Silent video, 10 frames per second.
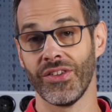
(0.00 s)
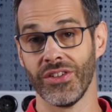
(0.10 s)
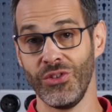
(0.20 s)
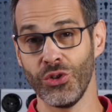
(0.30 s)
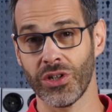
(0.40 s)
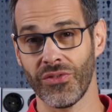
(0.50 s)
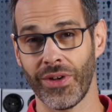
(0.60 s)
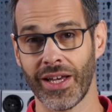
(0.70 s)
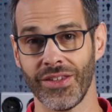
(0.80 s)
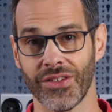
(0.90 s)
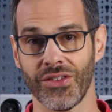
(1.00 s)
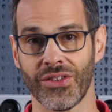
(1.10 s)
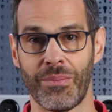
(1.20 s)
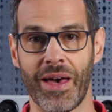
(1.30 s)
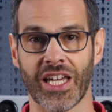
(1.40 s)
Wenn es eine Videokonferenz
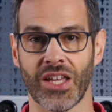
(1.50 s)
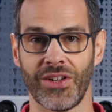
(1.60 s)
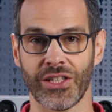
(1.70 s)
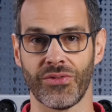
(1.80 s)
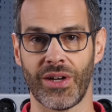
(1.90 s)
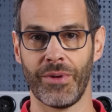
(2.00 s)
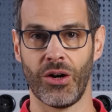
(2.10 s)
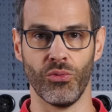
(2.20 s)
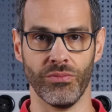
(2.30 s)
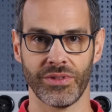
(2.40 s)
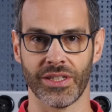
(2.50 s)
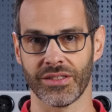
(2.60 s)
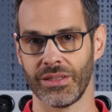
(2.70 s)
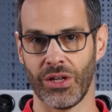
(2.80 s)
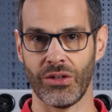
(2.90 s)
ist, dann merke ich vielleicht auf einmal, oh,
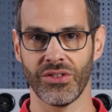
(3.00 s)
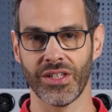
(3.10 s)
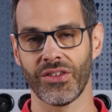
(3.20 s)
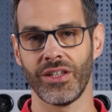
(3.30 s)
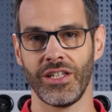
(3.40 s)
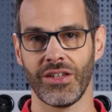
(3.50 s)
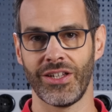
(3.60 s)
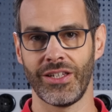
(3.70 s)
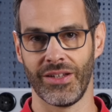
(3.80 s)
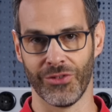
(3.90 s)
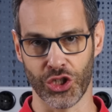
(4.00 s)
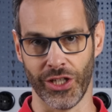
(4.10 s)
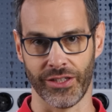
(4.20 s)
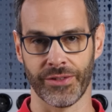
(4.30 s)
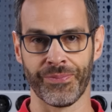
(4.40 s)
das gibt Aussetzer, die Qualität wird
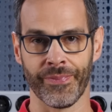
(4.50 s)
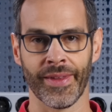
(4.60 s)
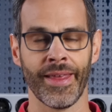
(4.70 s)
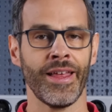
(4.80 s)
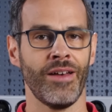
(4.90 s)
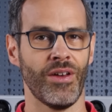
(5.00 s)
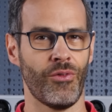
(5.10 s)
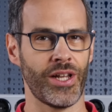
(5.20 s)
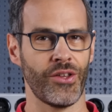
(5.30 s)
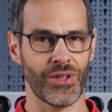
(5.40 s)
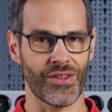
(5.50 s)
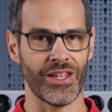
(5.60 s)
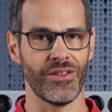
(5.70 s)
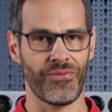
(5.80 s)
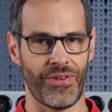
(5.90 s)
schlecht. Wir wollen also jetzt
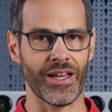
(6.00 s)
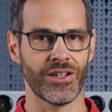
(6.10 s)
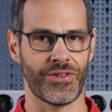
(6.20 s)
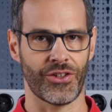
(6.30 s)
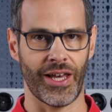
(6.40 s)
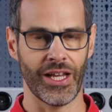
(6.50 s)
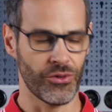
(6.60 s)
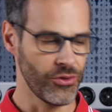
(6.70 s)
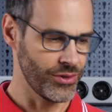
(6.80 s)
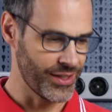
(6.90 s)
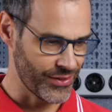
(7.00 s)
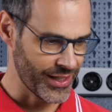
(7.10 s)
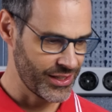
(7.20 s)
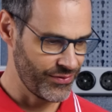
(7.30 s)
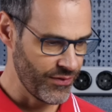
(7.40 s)
eine faire Verteilung und das
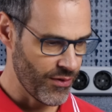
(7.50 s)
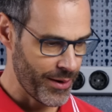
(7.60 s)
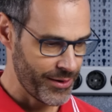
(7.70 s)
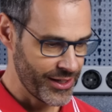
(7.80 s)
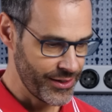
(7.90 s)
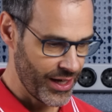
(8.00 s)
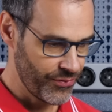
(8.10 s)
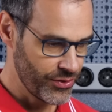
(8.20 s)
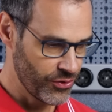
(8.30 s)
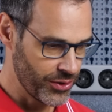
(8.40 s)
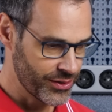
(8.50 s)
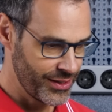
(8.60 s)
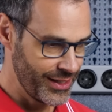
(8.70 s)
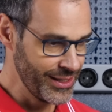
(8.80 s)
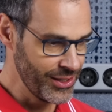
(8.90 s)
aktivieren wir mal, denn dafür
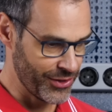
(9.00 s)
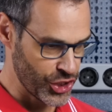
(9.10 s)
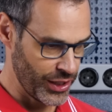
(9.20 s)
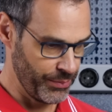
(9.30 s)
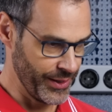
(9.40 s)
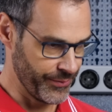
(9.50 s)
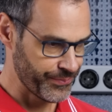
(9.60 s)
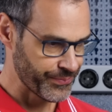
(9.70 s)
sorgt Ingress Shaping.